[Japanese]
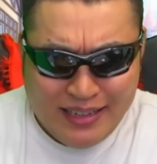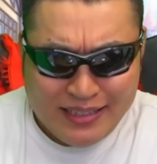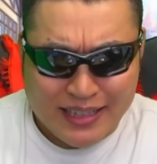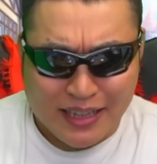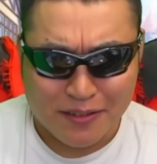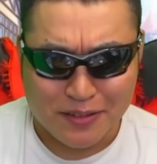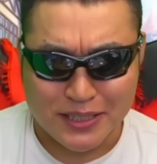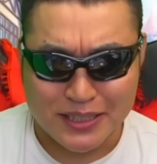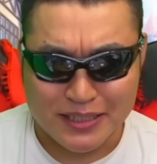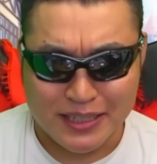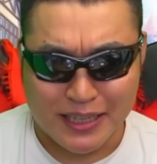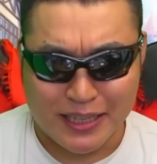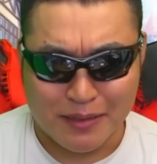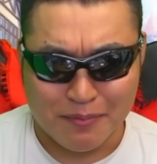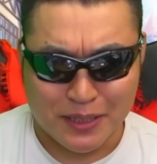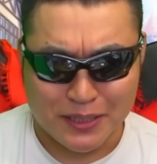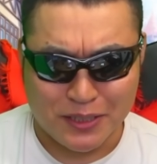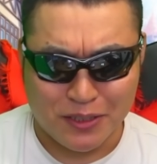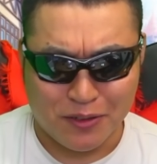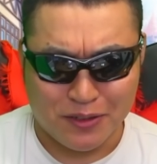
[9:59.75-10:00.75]
楽しんでいき
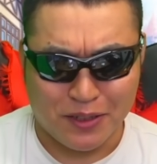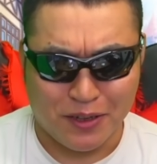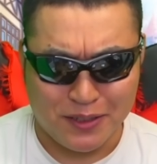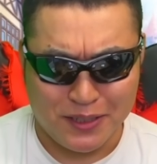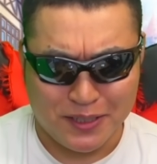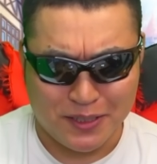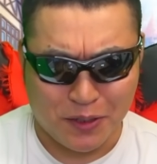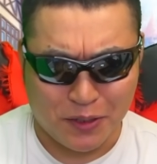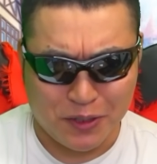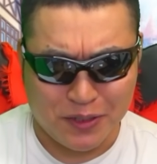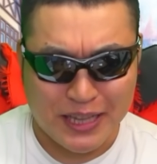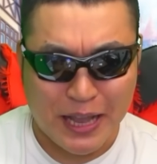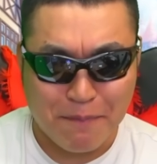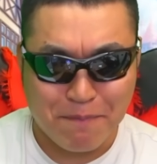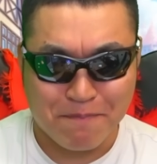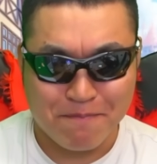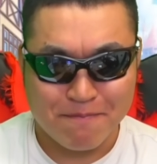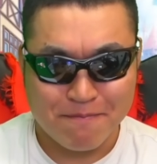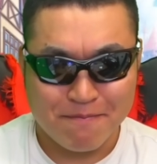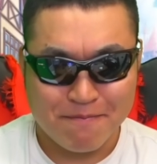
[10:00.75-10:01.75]
ましょう。ということで、
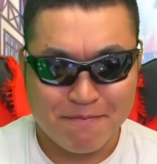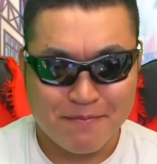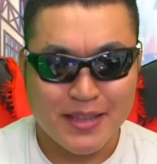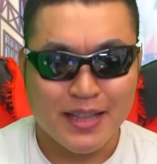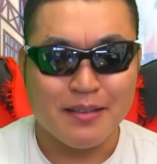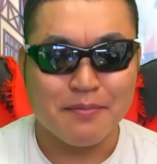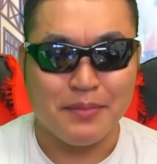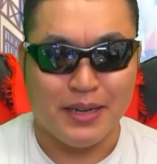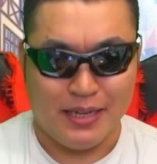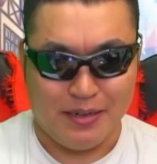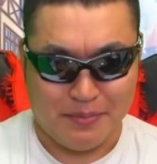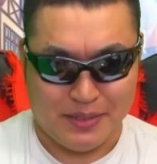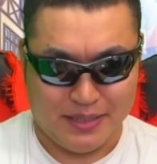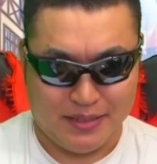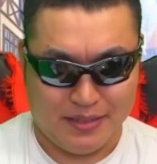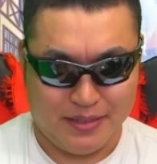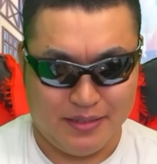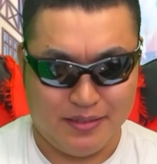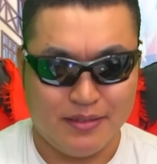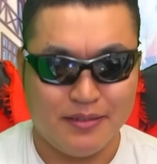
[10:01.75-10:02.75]
参りま
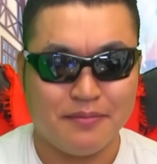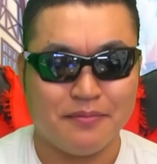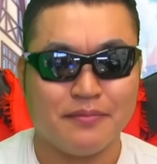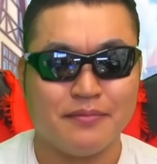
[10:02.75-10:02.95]
す。